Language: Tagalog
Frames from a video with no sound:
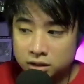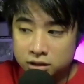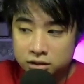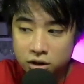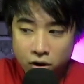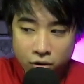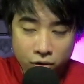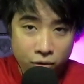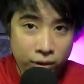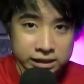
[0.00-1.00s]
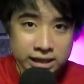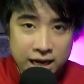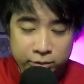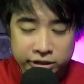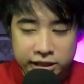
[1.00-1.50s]
Yo! What's
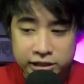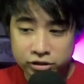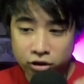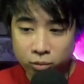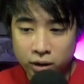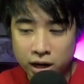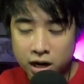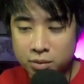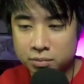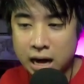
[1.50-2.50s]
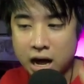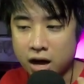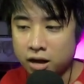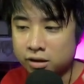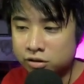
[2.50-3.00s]
up sa inyo mga
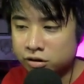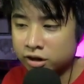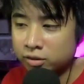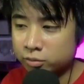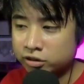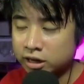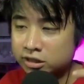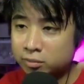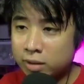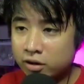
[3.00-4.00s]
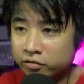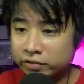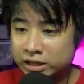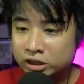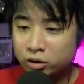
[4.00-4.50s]
kamay? Dito na naman po tayo sa bagong
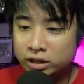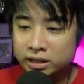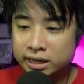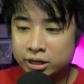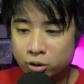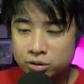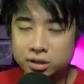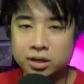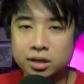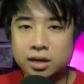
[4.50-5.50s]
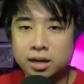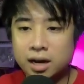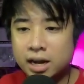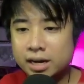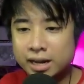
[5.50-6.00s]
video at ngayon
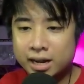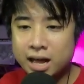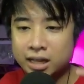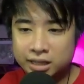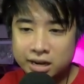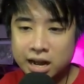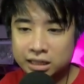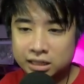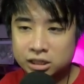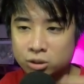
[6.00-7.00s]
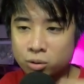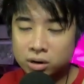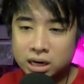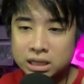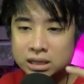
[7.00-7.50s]
ay re-reacta natin tong
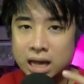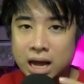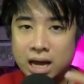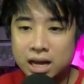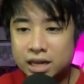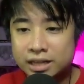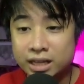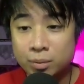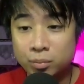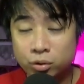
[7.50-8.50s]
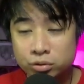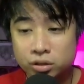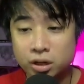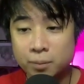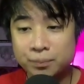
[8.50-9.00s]
kanta na
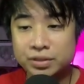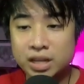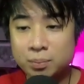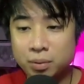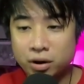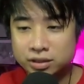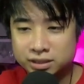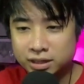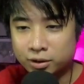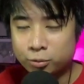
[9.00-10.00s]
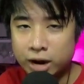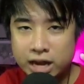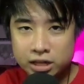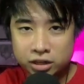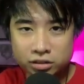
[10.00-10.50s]
Mood ni Boss
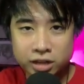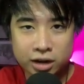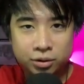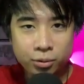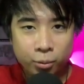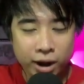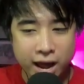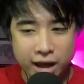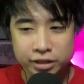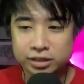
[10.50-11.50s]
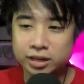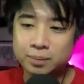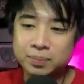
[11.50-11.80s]
Ray the Great!